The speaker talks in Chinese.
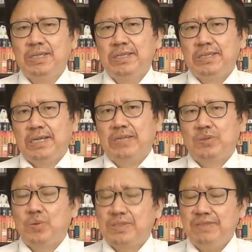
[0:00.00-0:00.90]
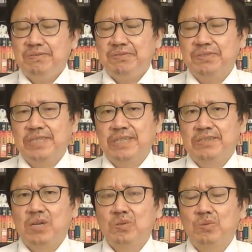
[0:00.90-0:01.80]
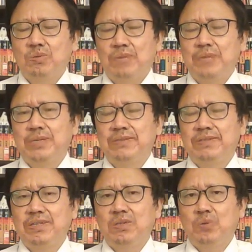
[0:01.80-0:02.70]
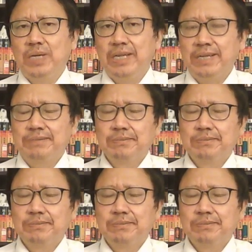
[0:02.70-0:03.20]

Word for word: 啊中国政府的操纵，完全是一个傀儡。